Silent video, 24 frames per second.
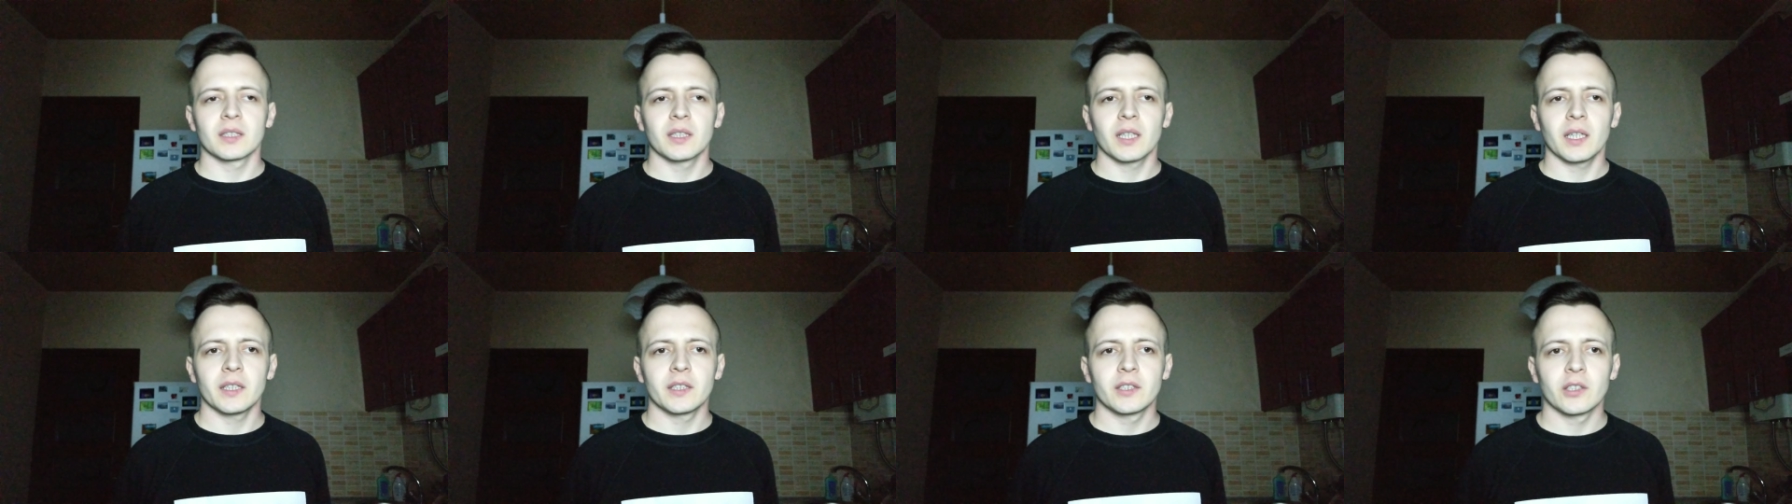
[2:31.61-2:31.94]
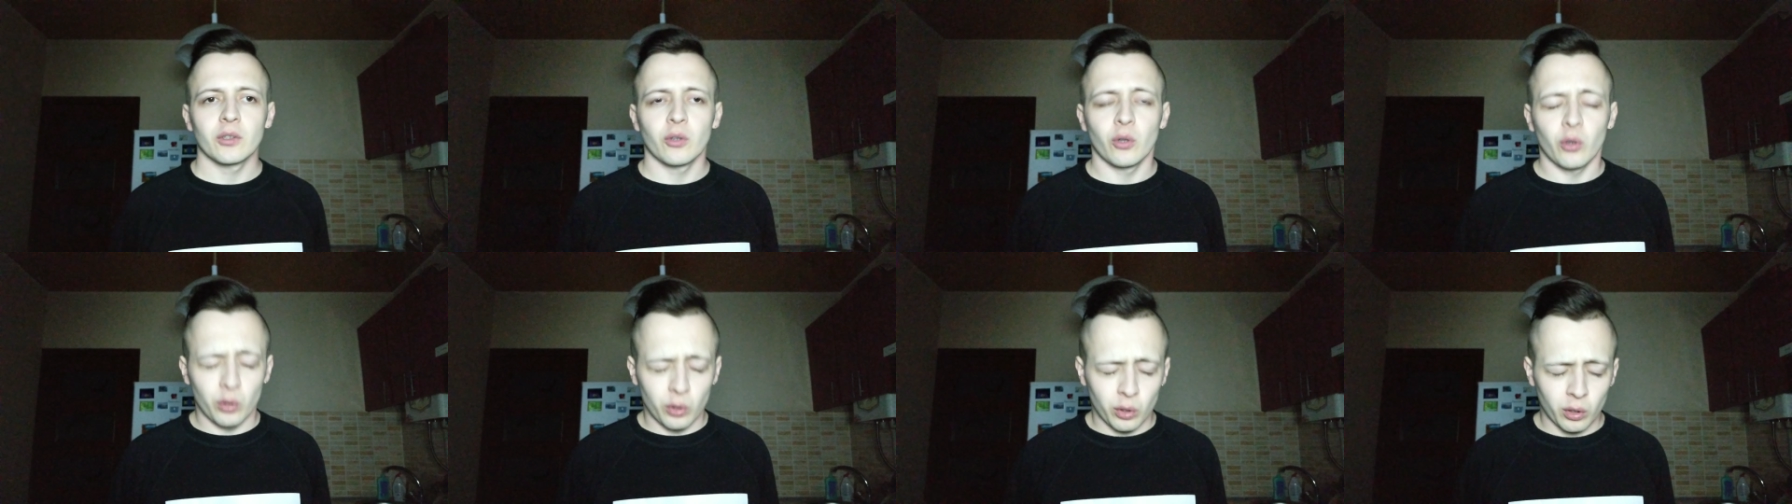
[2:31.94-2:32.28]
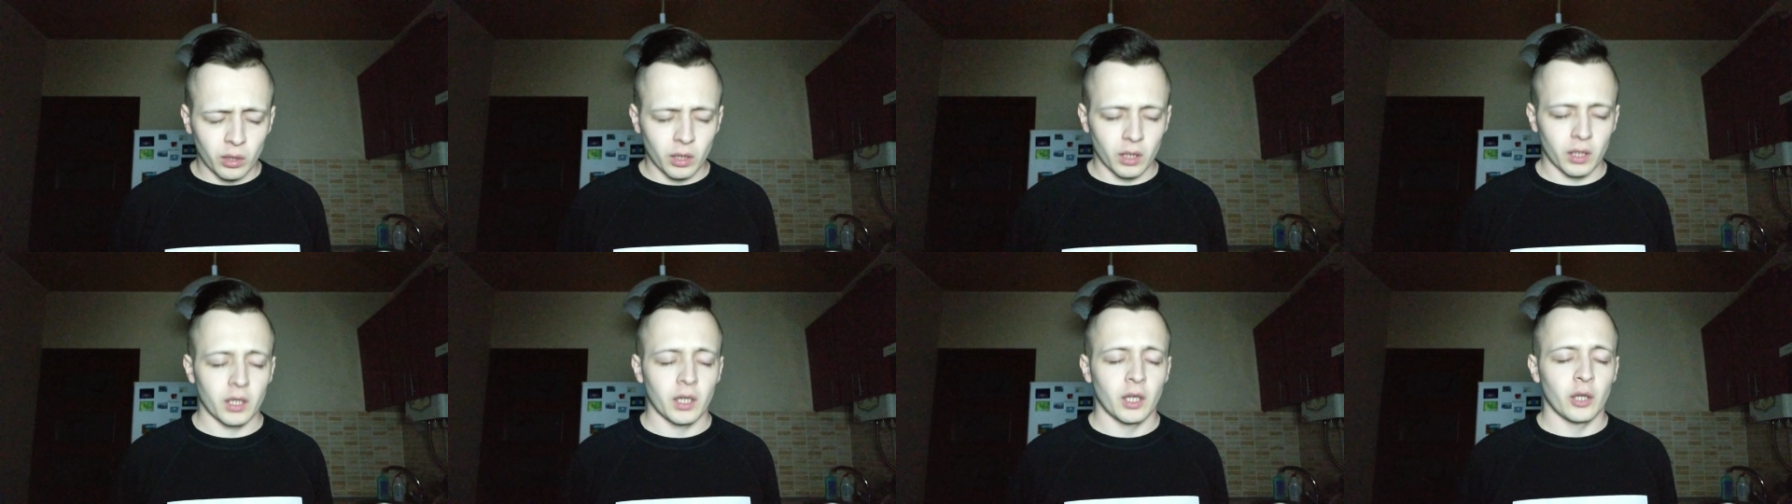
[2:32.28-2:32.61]
знаете
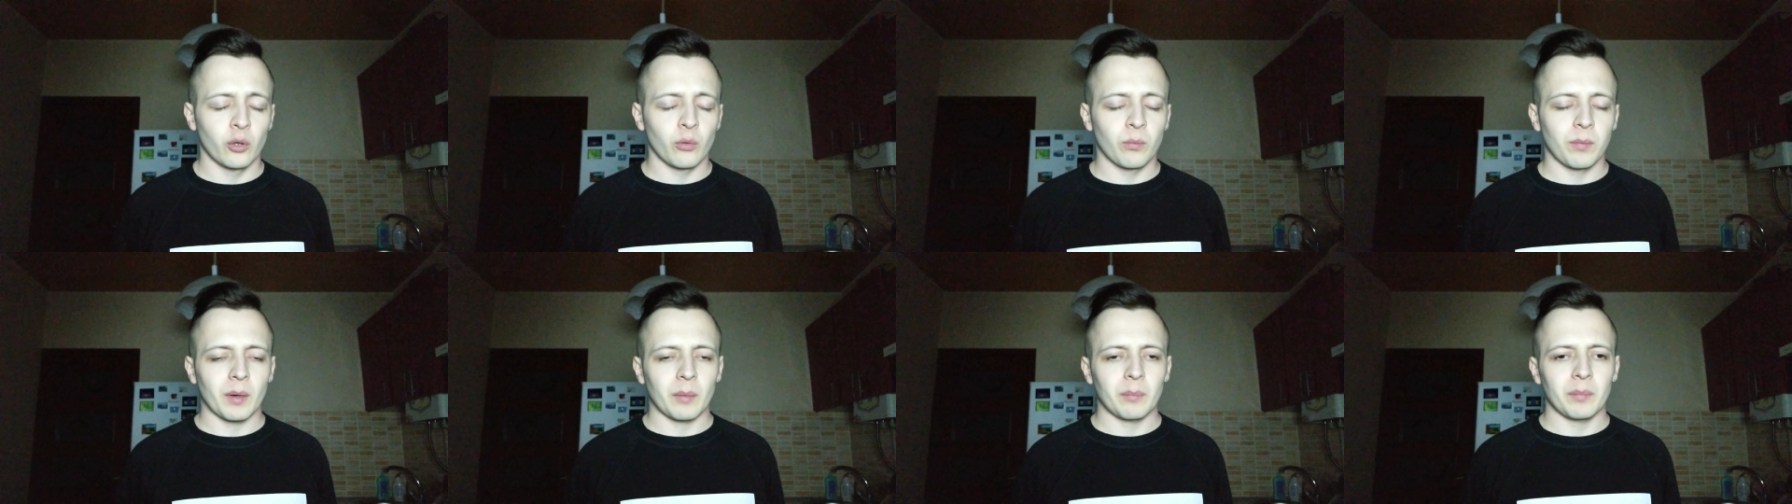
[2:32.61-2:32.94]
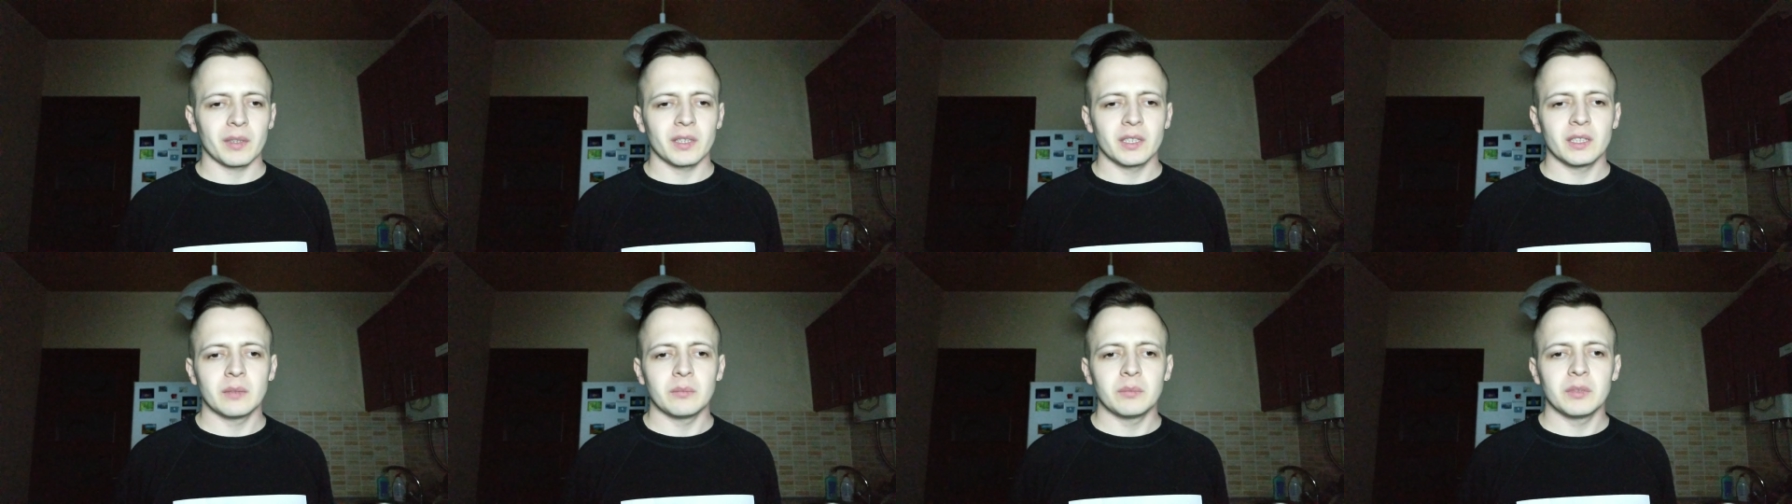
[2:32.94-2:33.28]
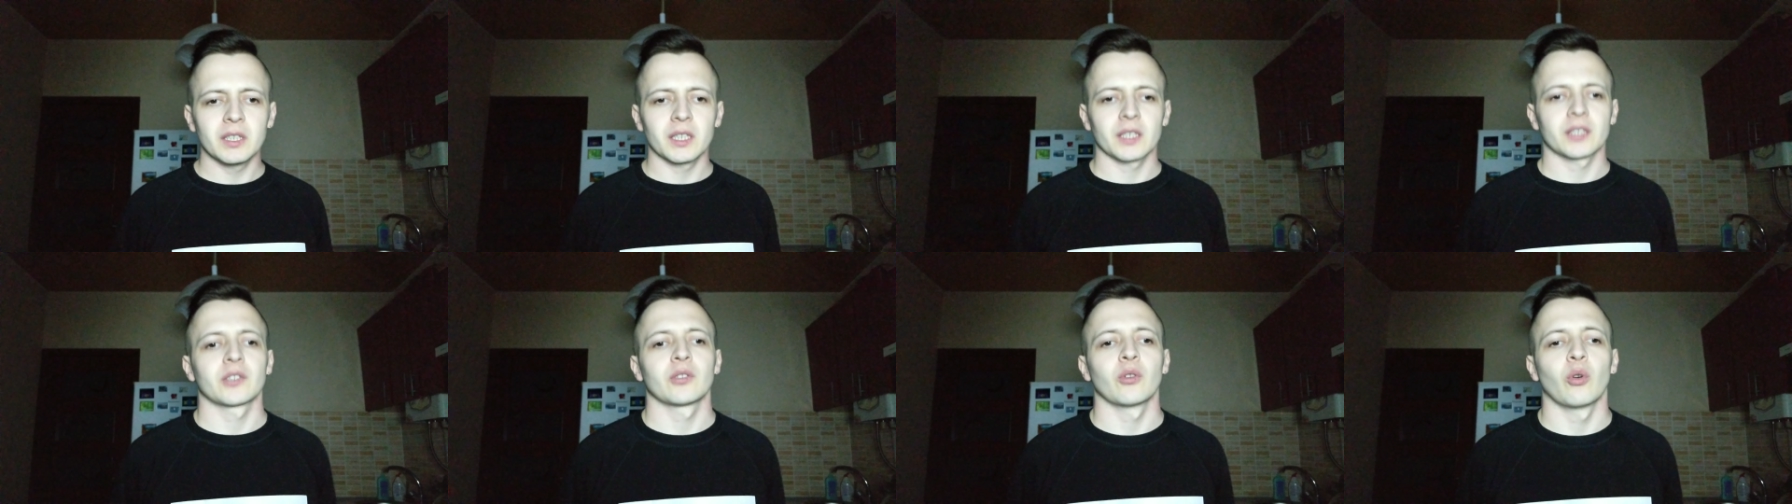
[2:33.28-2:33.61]
э, ну, про
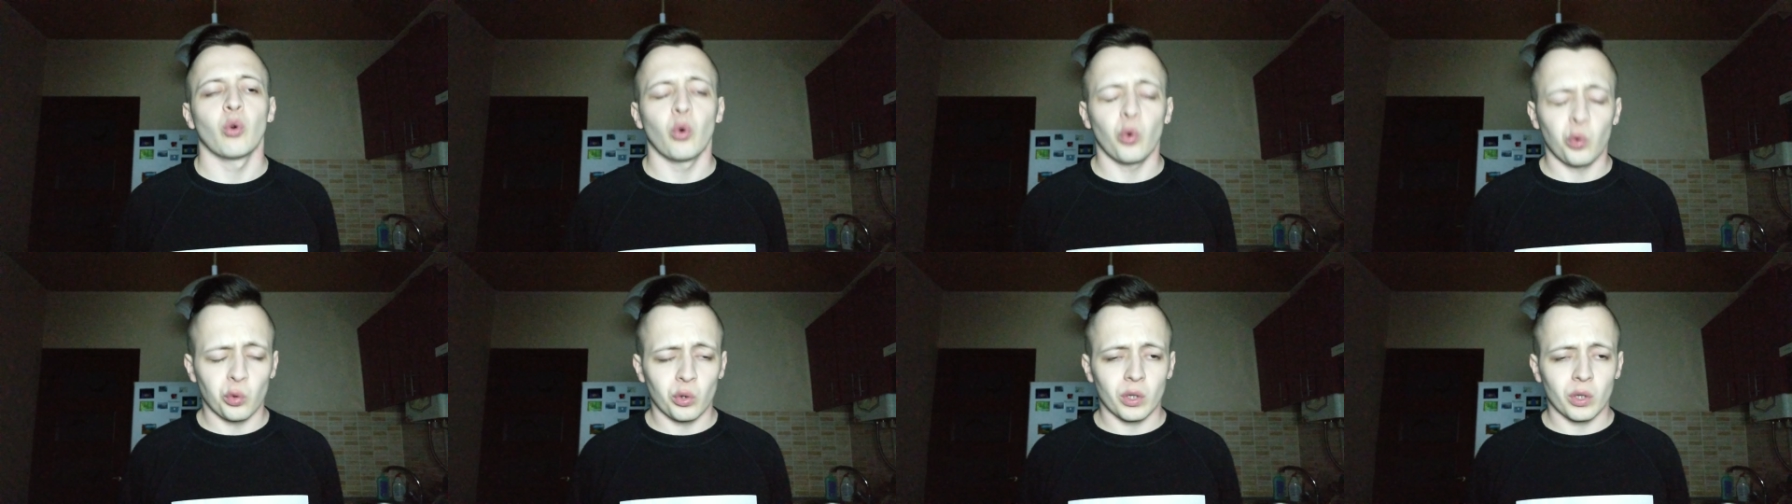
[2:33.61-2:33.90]
Поднебесную,